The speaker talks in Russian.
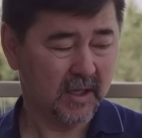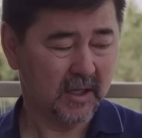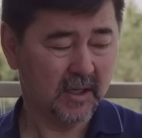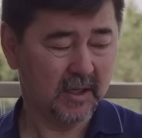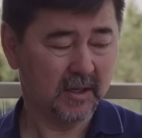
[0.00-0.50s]

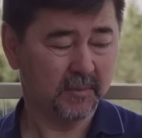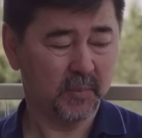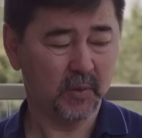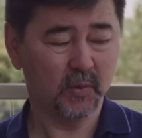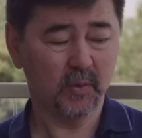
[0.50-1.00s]
А,
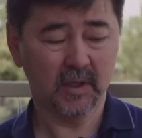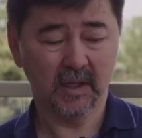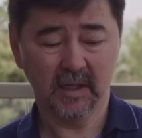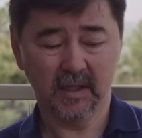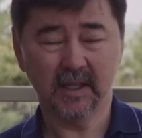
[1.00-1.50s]
пью
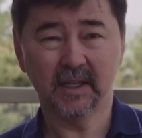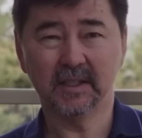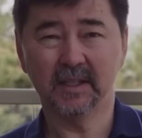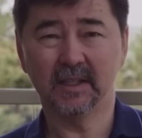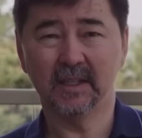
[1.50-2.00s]
а,
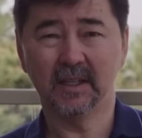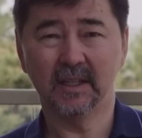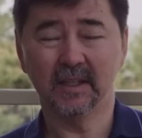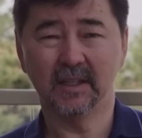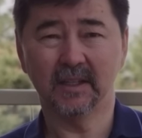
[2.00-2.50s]
каротин,
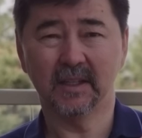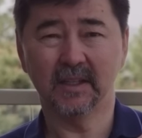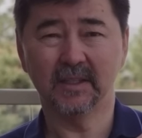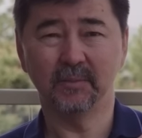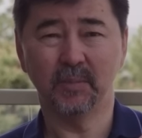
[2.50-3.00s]
э,
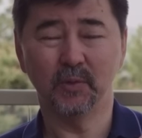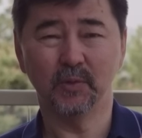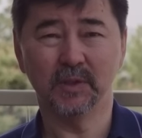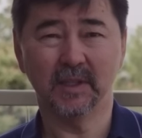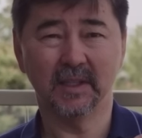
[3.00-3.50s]
каротин
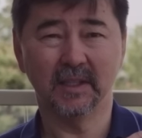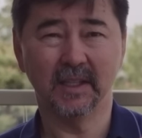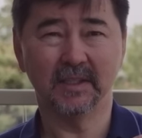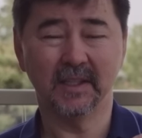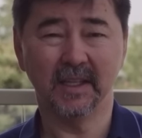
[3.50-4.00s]
плюс, это
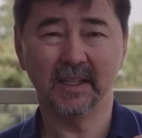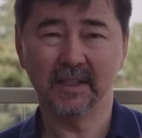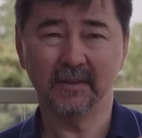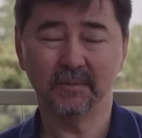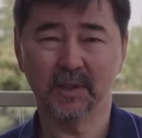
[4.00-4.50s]
для
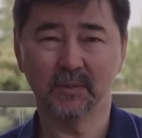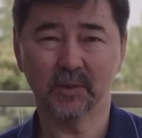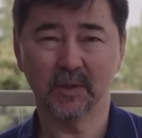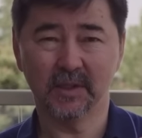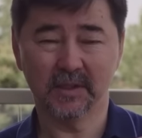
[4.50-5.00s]
зрения, потому
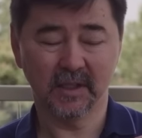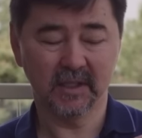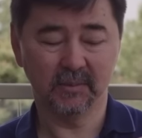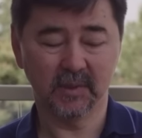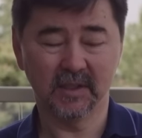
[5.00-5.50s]
что с
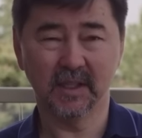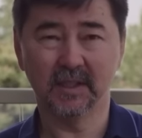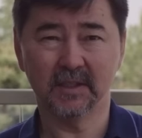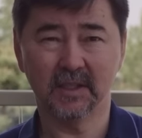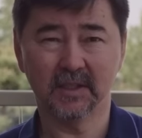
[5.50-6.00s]
годами
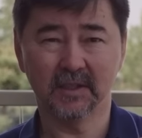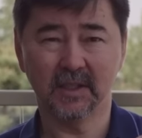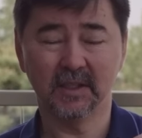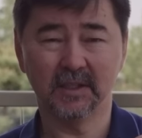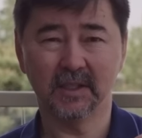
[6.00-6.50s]
зрение
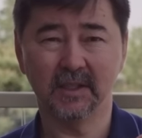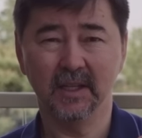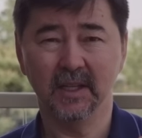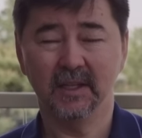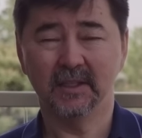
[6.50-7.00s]
садится,
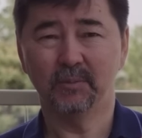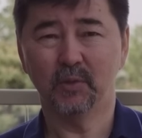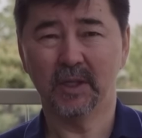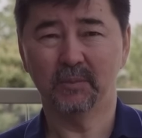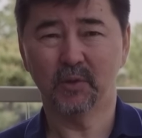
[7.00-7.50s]
тем
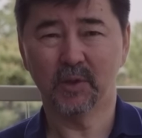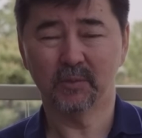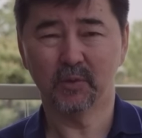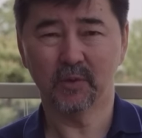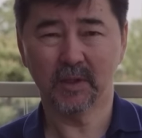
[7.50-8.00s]
более я много
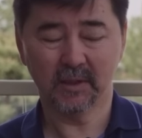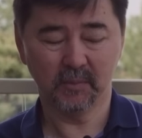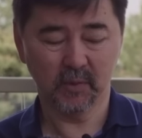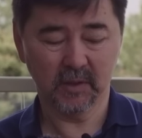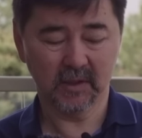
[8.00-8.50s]
работаю на
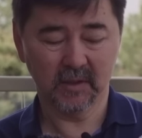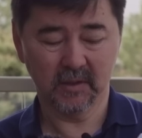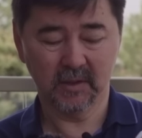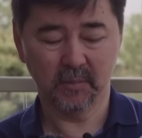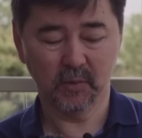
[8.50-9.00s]
компьютере,
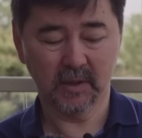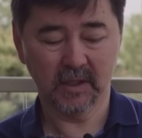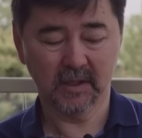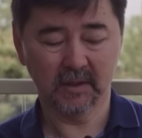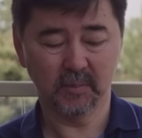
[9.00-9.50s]
я пью
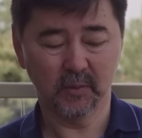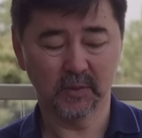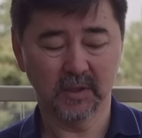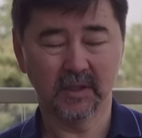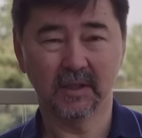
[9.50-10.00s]
каротин
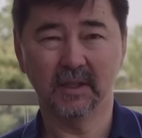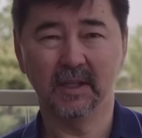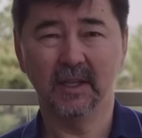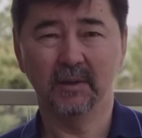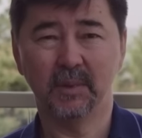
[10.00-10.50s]
плюс, это
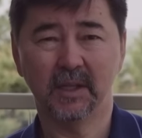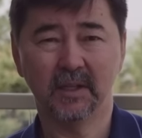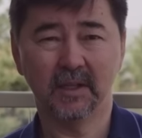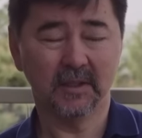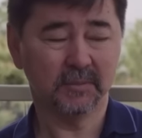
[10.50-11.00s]

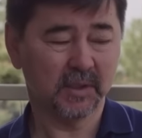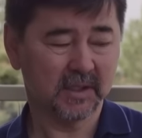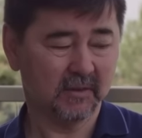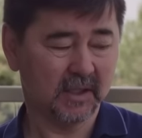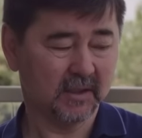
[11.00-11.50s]
Marine Health
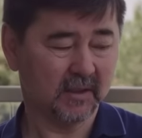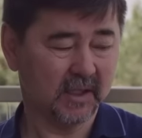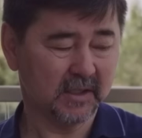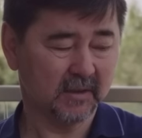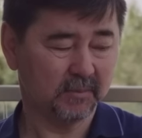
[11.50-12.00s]
поставляет
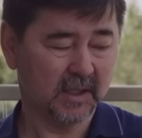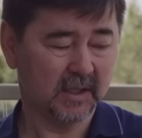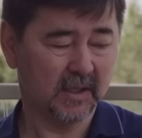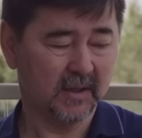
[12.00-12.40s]
классный бат.